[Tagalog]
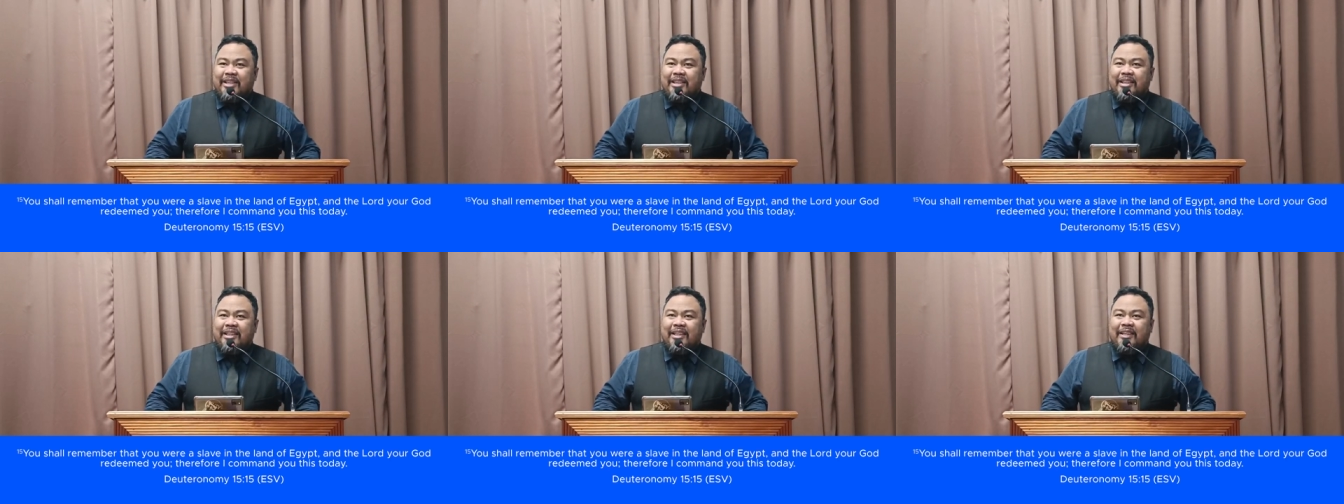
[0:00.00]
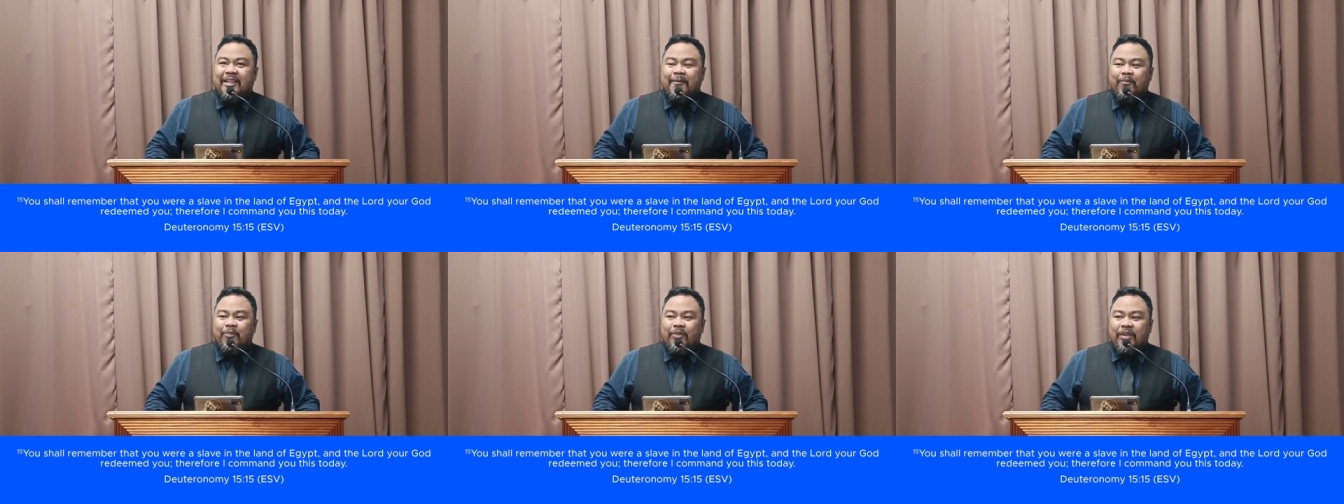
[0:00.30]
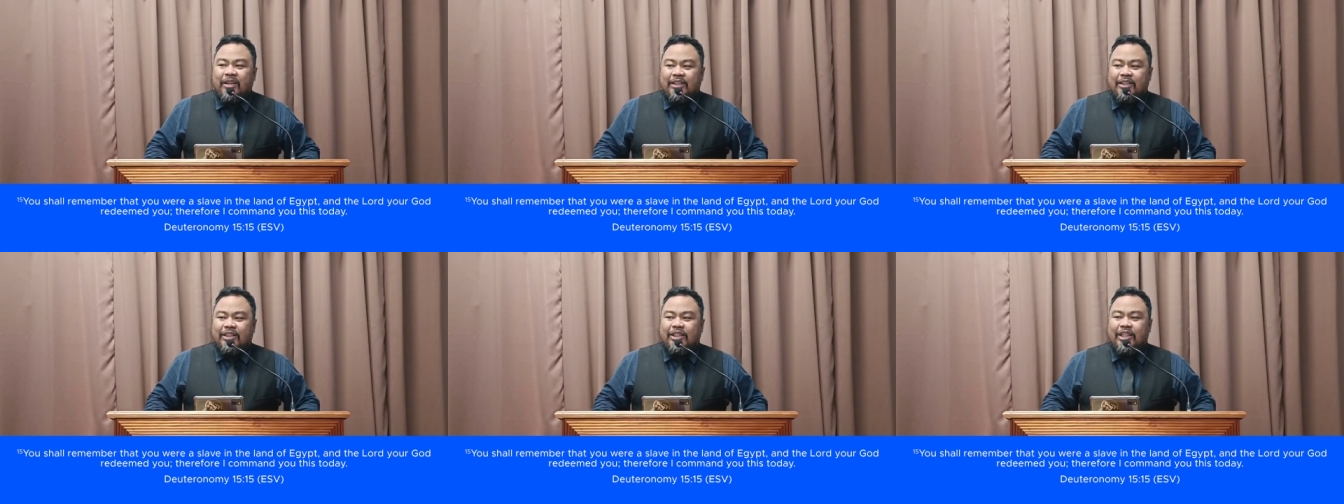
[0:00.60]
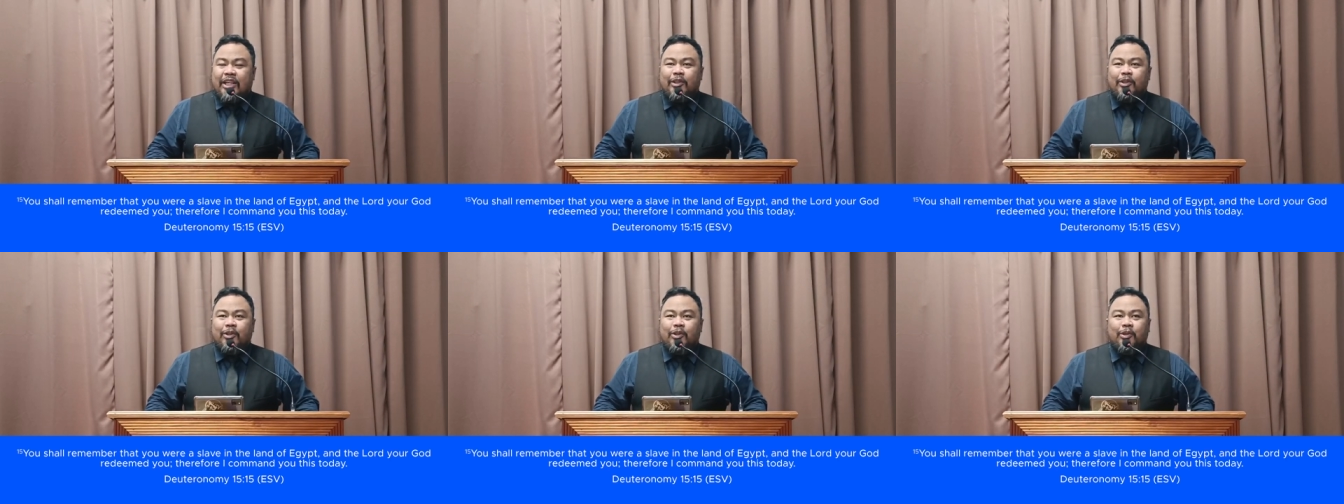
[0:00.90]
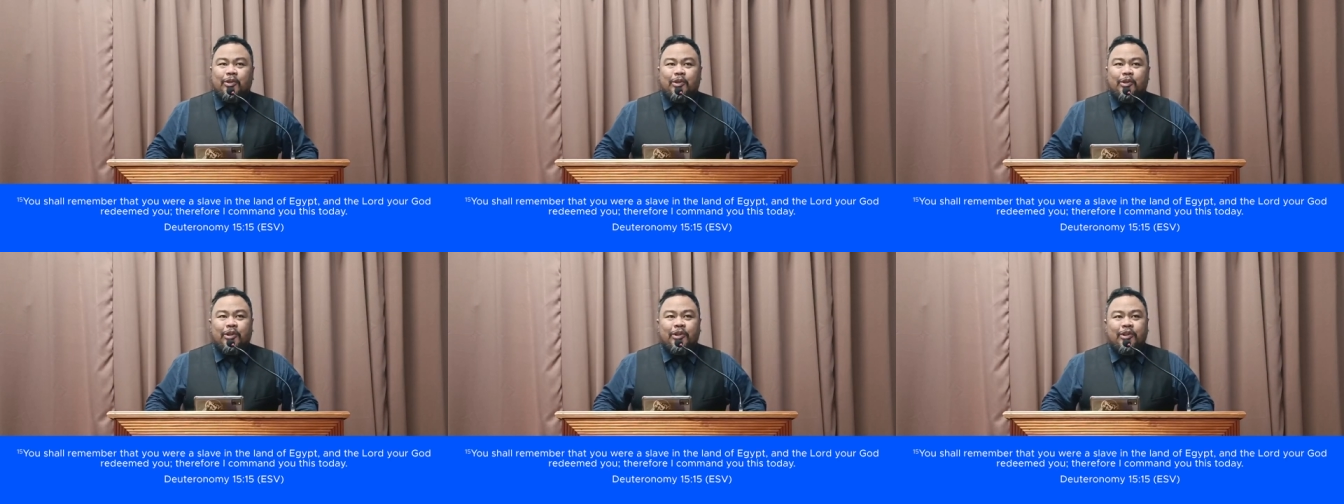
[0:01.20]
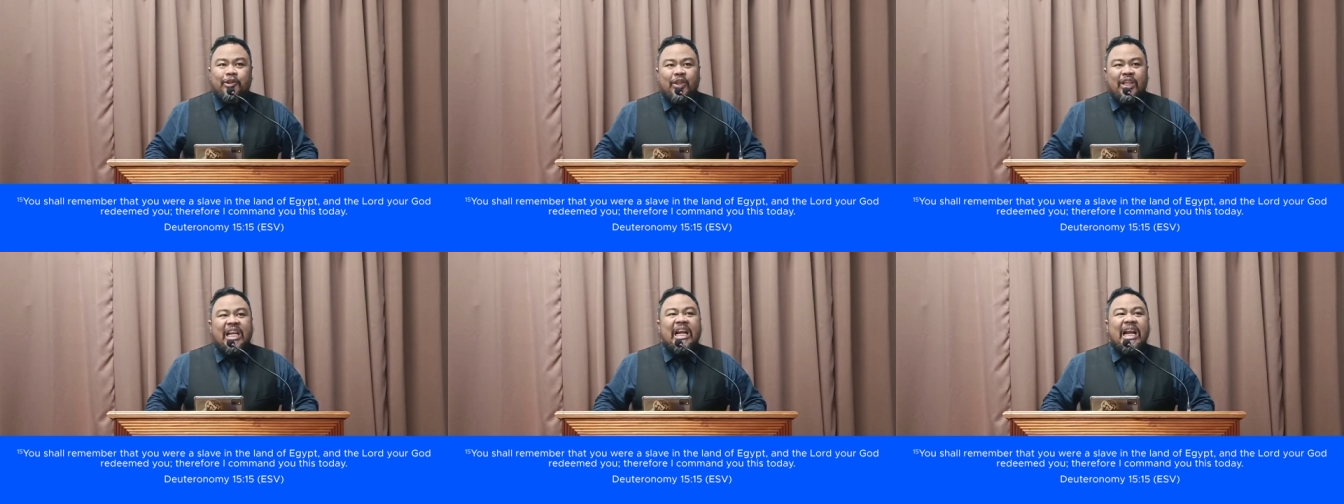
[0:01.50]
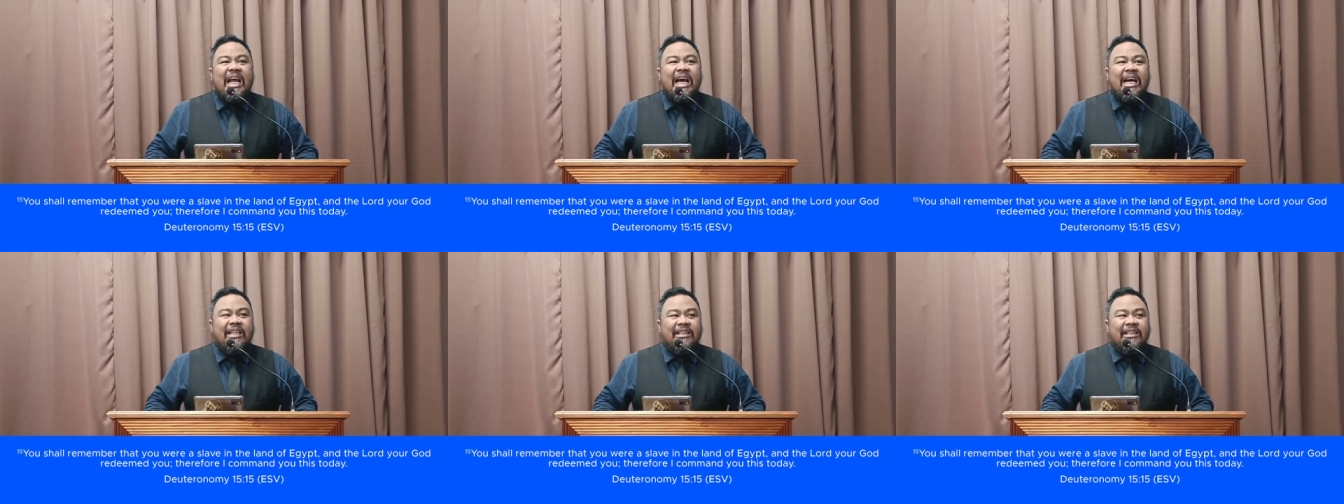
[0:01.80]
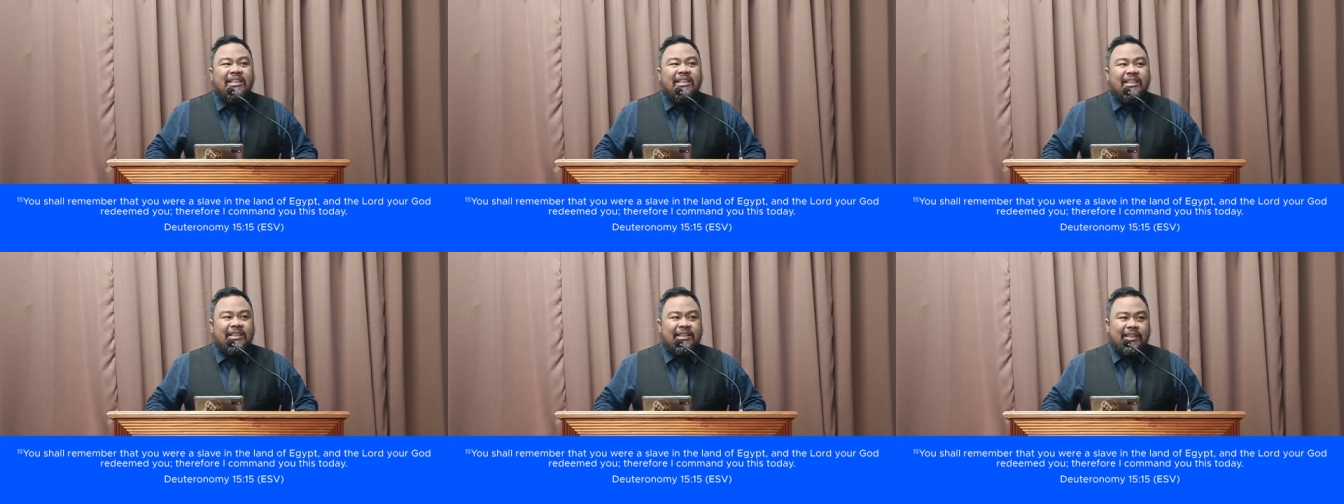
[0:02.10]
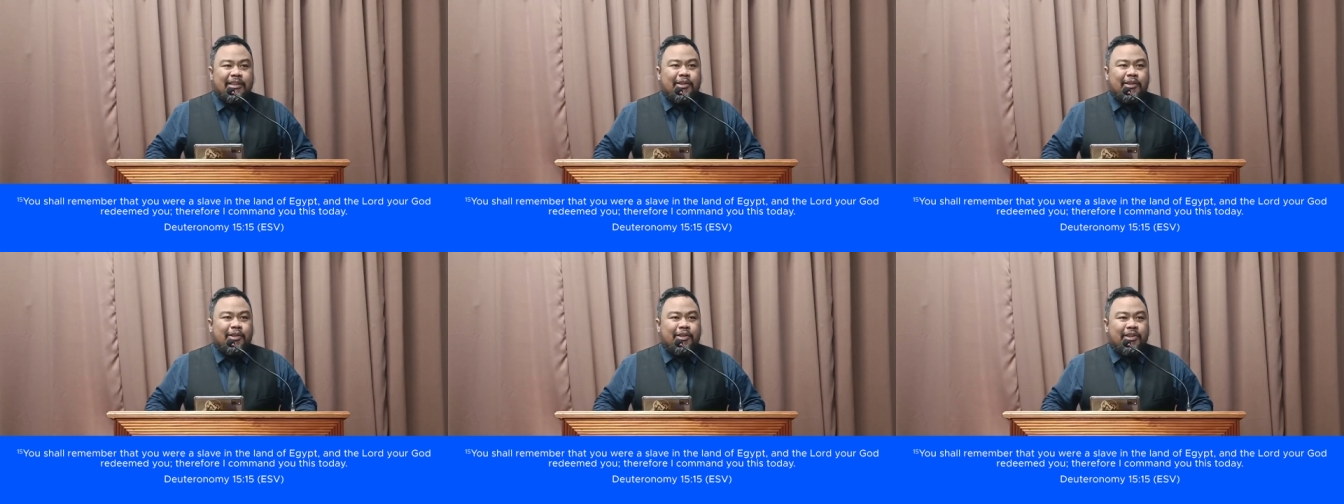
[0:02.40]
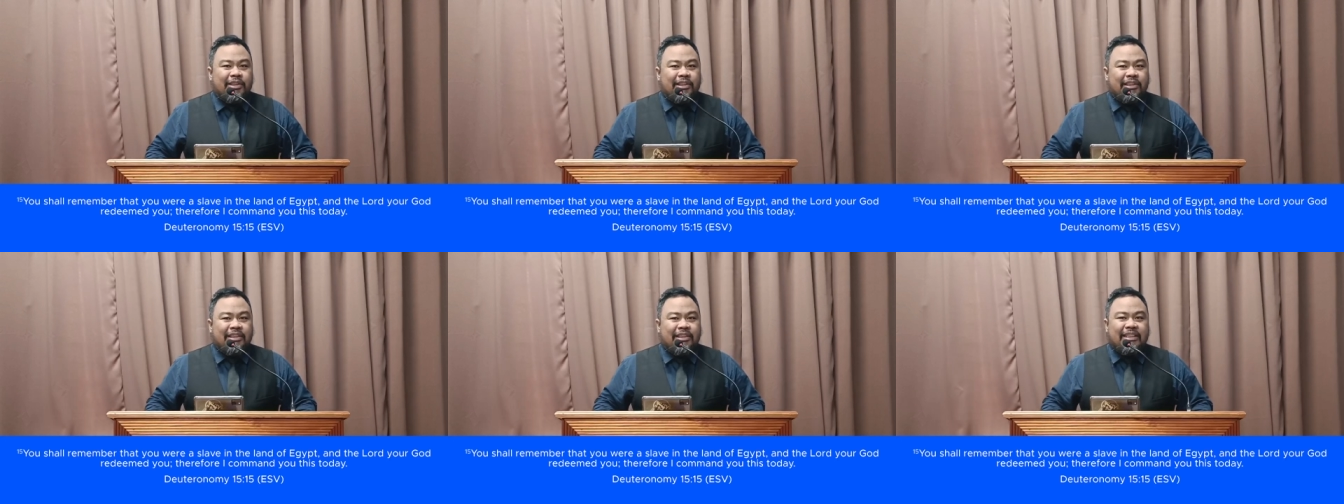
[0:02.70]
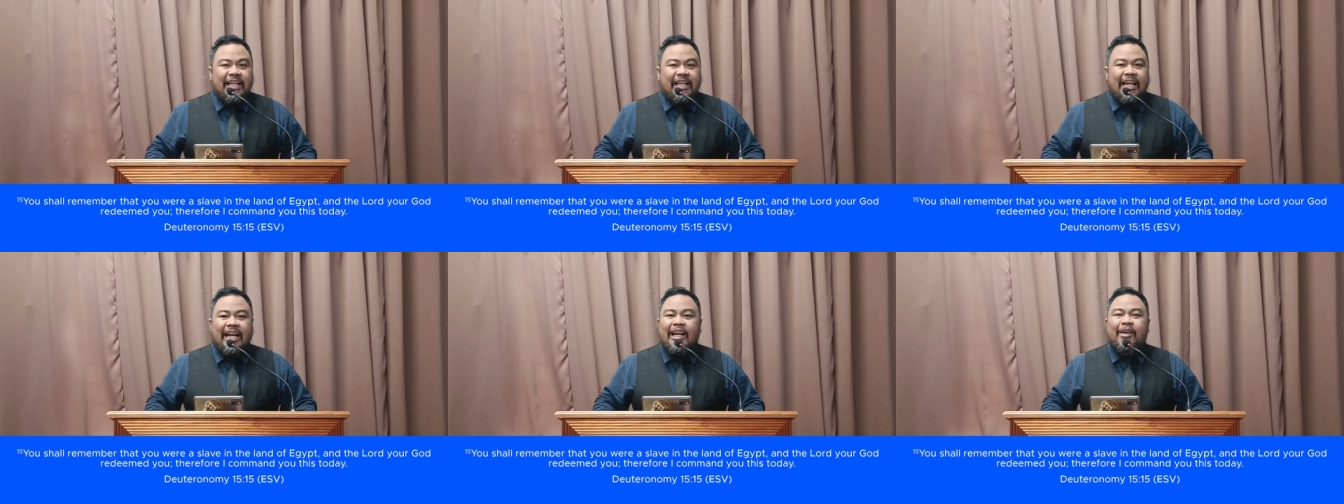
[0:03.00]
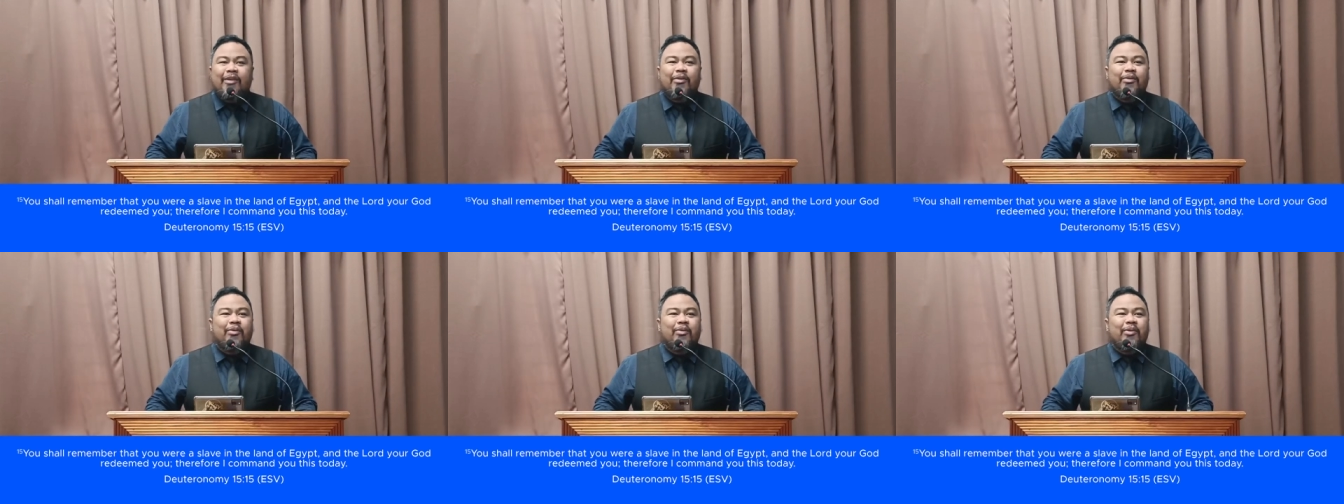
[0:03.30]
John Newton, nung nanalangin siya sa Diyos, talagang wala yung